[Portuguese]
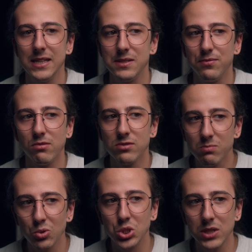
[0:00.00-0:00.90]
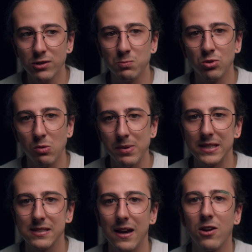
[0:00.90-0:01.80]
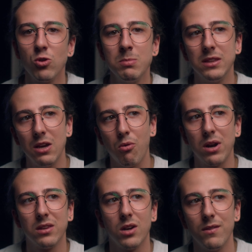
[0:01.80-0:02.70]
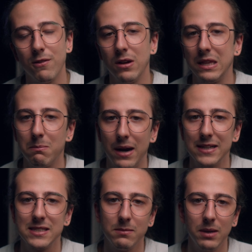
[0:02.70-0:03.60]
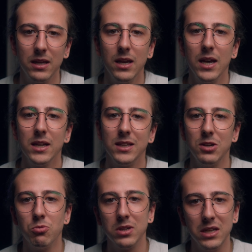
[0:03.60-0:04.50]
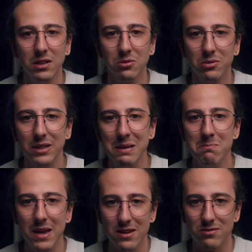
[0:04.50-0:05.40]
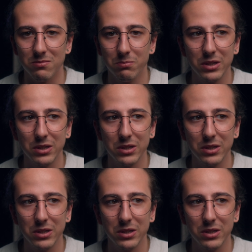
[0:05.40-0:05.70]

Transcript: Esse foi um dos motivos por eu pensar que o MT-49 aguenta mais também que um quilo e meio.